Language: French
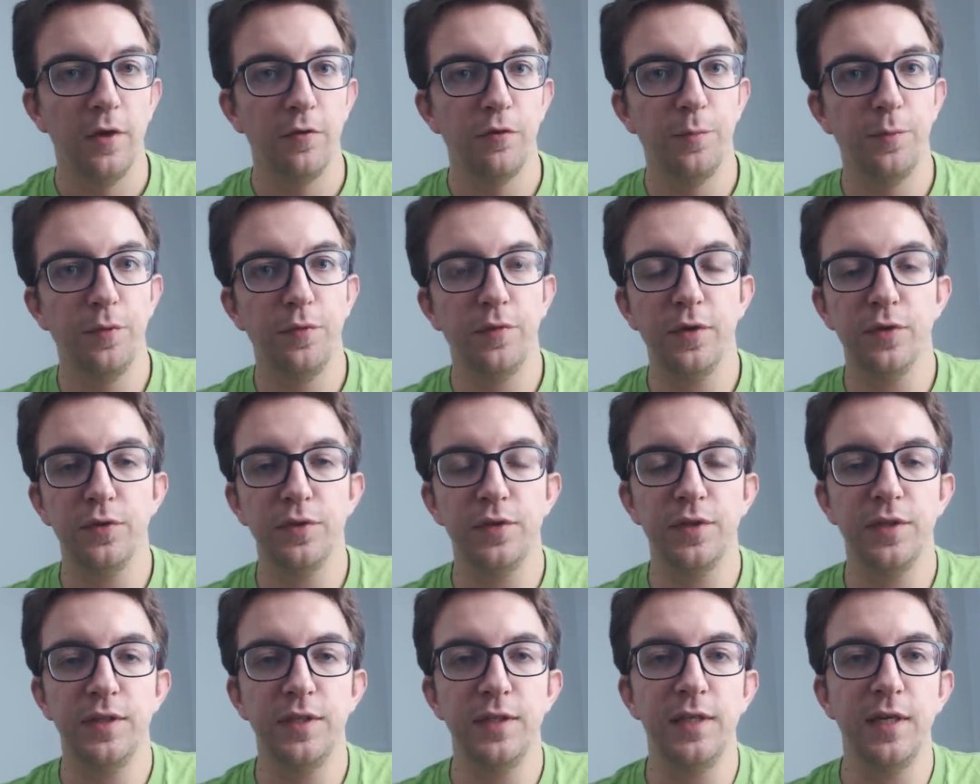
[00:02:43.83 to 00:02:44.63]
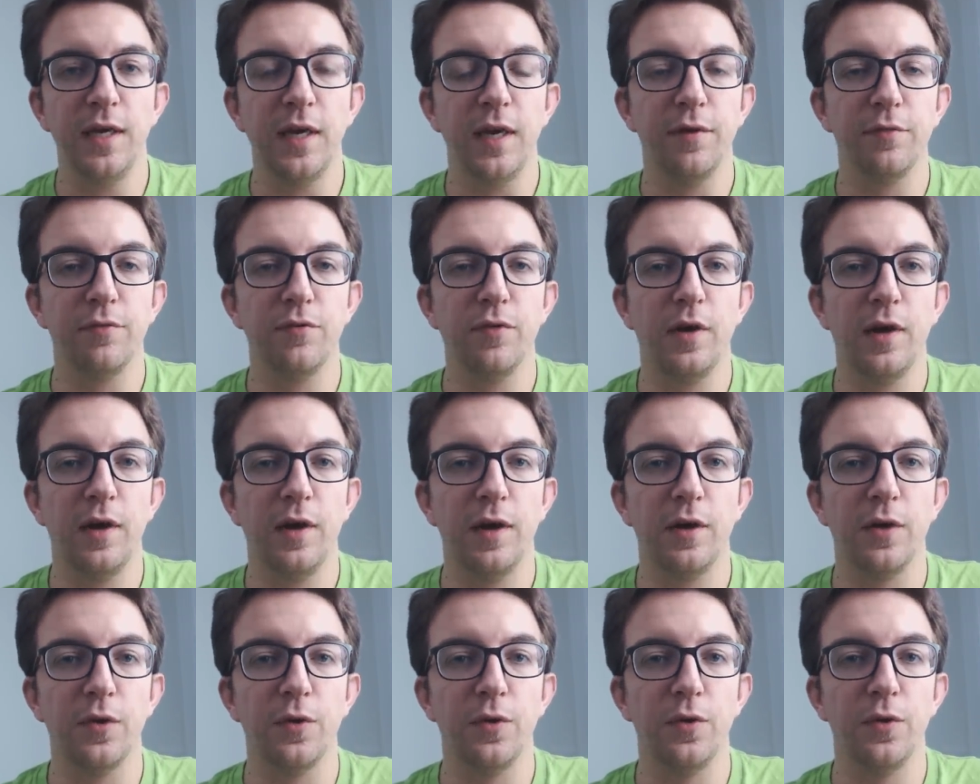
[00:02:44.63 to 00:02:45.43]
Vous pouvez aussi
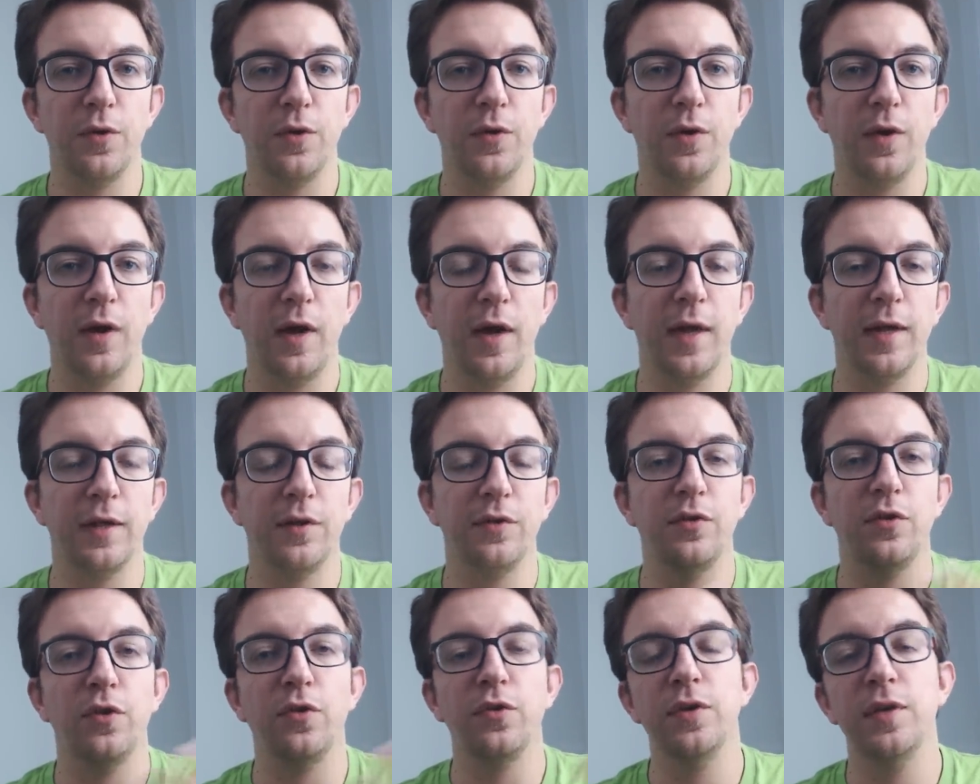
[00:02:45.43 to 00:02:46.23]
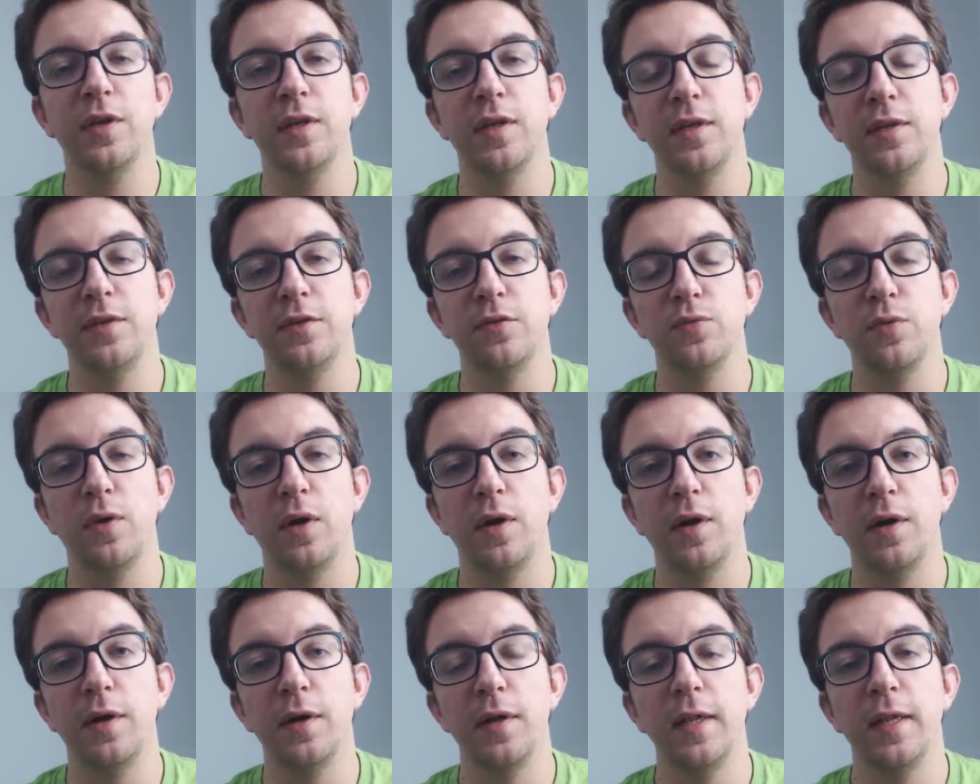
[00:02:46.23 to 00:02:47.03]
avoir euh, un temps qui
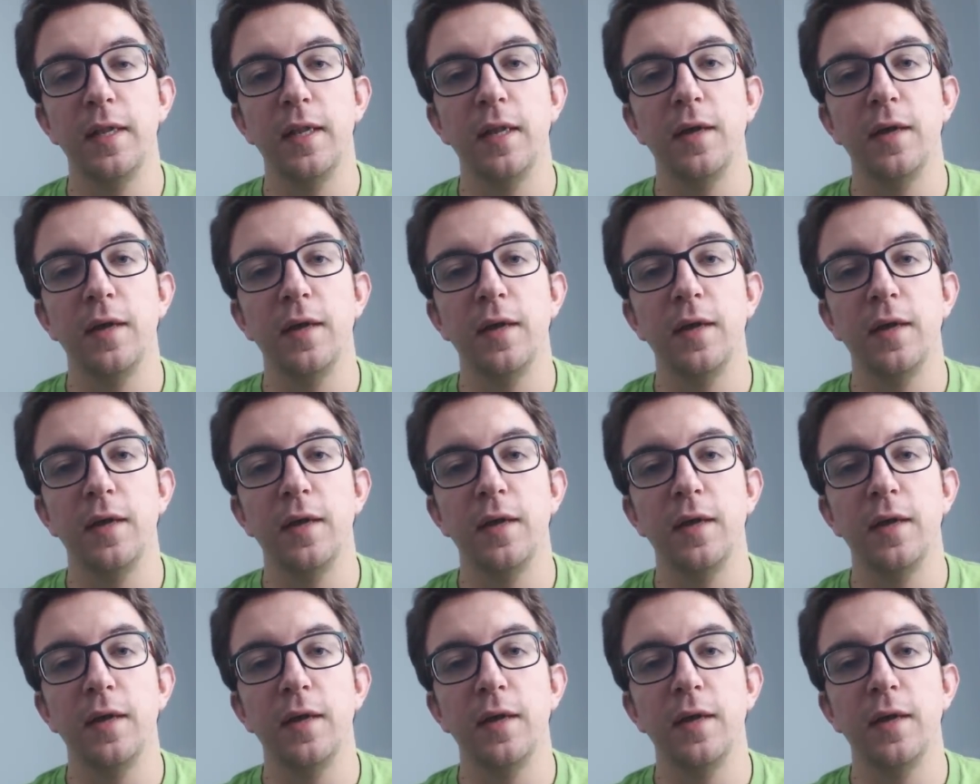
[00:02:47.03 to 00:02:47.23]
soit